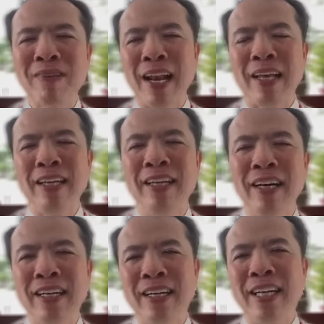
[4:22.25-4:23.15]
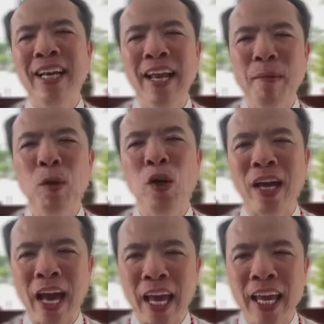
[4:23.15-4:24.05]
Chúng ta là những người được đi lễ
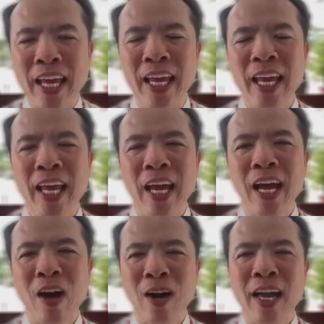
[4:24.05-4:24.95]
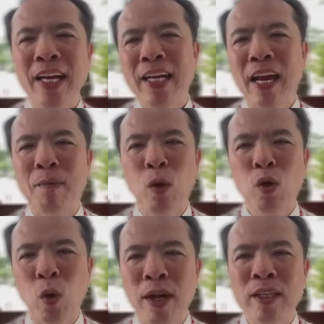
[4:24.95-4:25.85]
mỗi ngày hoặc là ít là
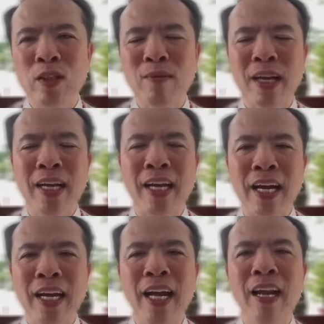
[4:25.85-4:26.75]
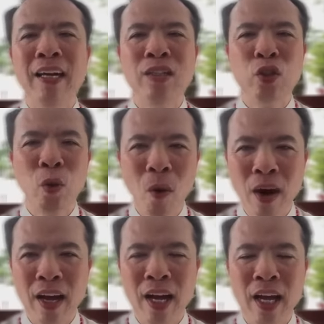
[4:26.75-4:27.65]
mỗi tuần chúng ta được lắng nghe lời
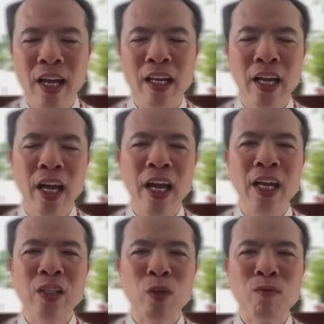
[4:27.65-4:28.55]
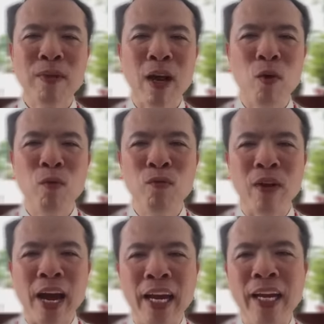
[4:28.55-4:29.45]
Chúa thì chúng ta cũng
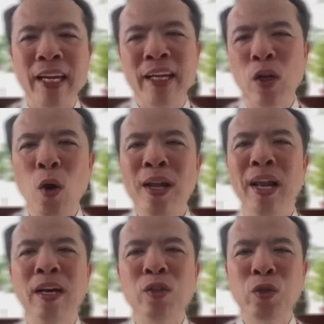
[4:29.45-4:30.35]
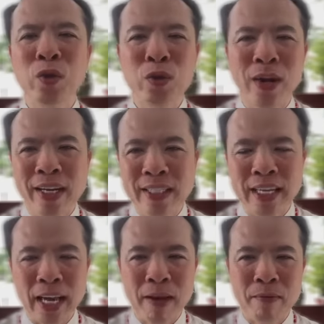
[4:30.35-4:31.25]
phải nói lời Chúa cho anh
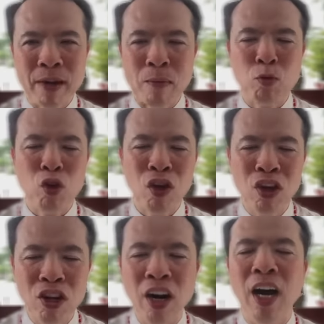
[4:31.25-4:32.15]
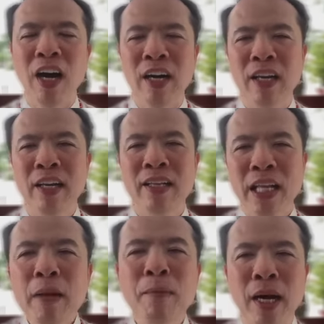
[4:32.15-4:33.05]
chị em làm cho lửa
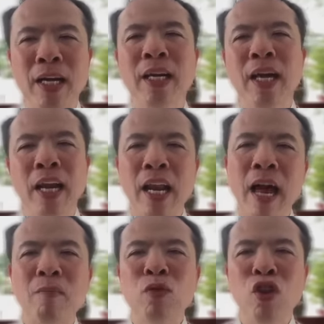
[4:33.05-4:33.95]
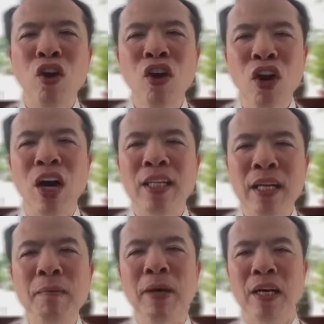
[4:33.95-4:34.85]
tin mừng làm cho lửa
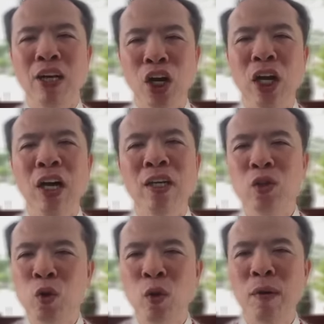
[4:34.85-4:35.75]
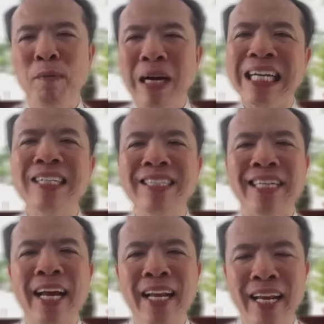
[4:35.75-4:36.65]
tin mừng lửa lời Chúa bừng
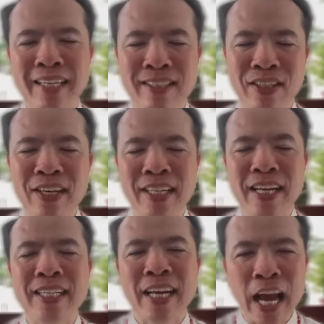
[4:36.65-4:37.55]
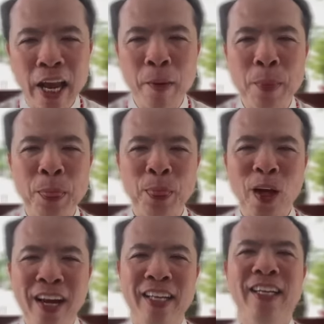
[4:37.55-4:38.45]
cháy lên giữa thế gian này.
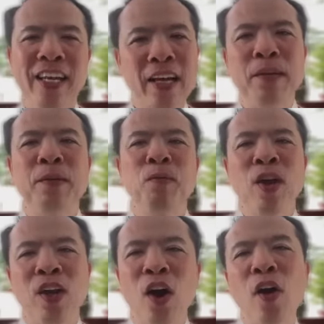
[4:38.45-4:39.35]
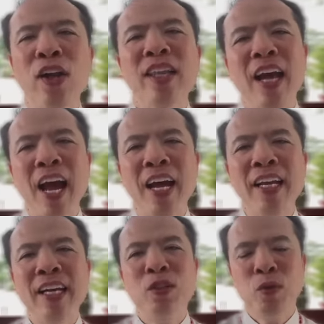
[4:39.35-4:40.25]
Đó là ý thứ nhất. Rồi ý thứ
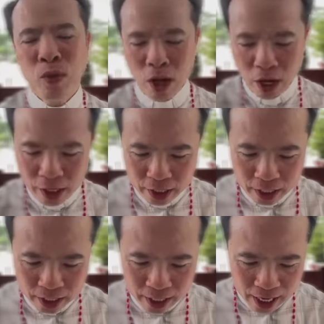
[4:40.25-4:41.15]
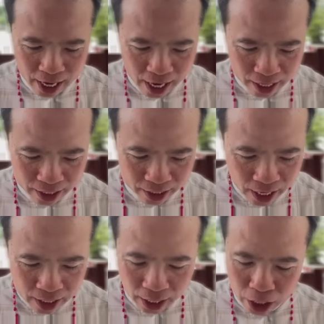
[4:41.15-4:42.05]
hai Đức Giêsu nói, ý thứ
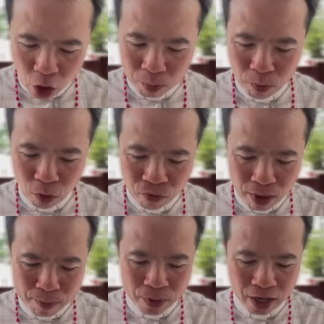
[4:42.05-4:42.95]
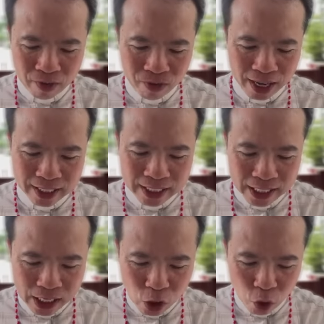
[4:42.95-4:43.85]
hai, thầy còn một phép rửa phải
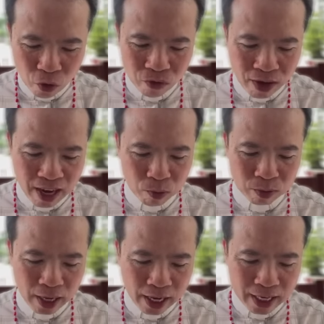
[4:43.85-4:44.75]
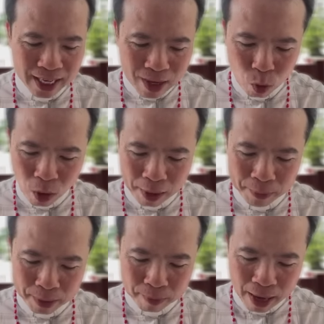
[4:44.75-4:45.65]
chịu và lòng thầy khắc
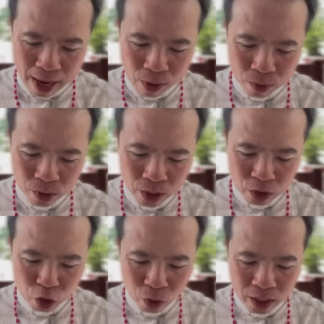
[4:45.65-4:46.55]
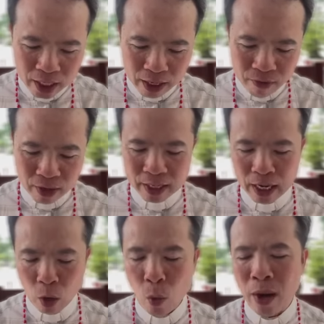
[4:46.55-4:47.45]
khoải biết bao cho đến khi
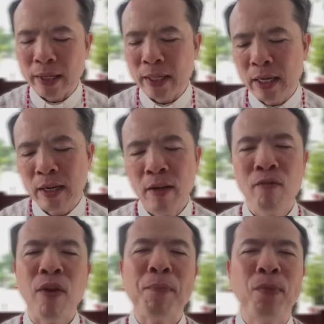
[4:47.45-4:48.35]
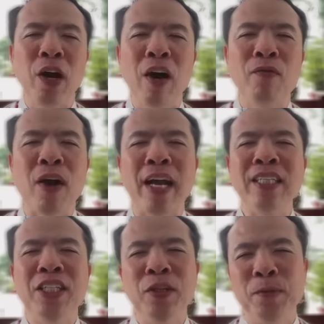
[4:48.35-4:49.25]
việc này hoàn tất, phép rửa
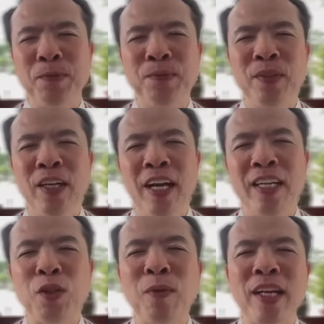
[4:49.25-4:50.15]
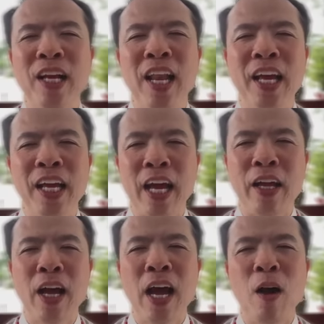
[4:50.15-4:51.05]
phải chịu. À, chúng ta nhớ lại hình
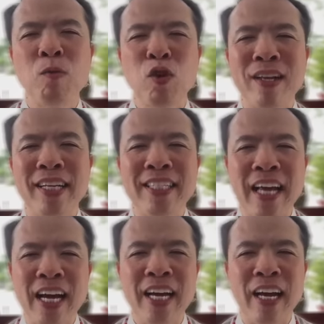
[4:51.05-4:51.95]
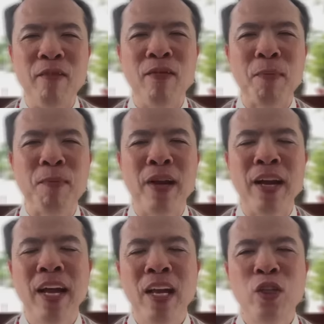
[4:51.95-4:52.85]
ảnh à, ông Doan thầy giả cái ảnh phép
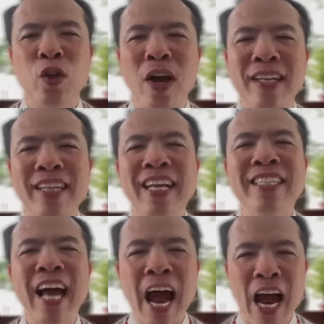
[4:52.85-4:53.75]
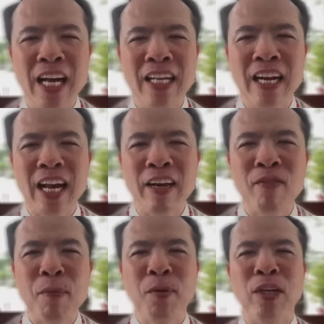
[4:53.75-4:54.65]
à, Doan tẩy giả, cái
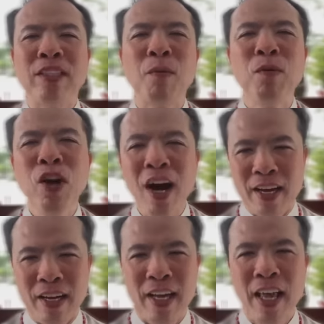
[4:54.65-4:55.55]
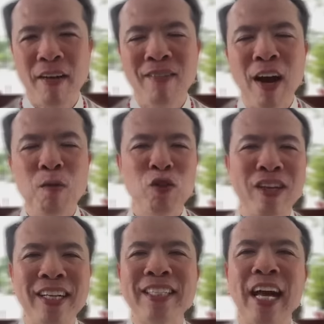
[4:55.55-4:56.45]
ảnh phép rửa trong nước và ông
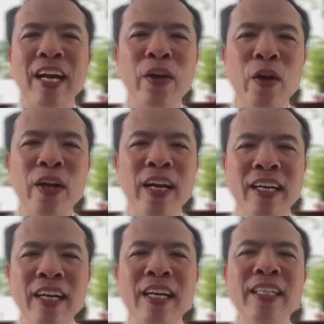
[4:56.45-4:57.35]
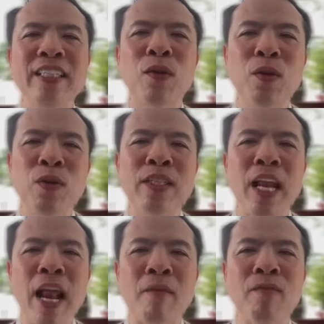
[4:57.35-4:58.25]
Doan thầy giả đã nói rằng đứng đến sau tôi
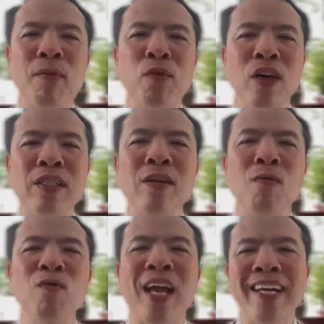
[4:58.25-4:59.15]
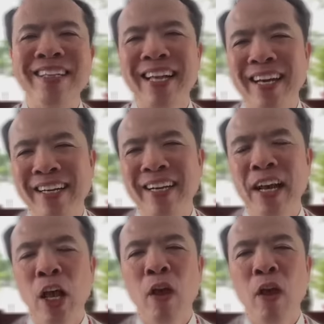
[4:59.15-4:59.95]
sẽ làm phép rửa trong thánh thần.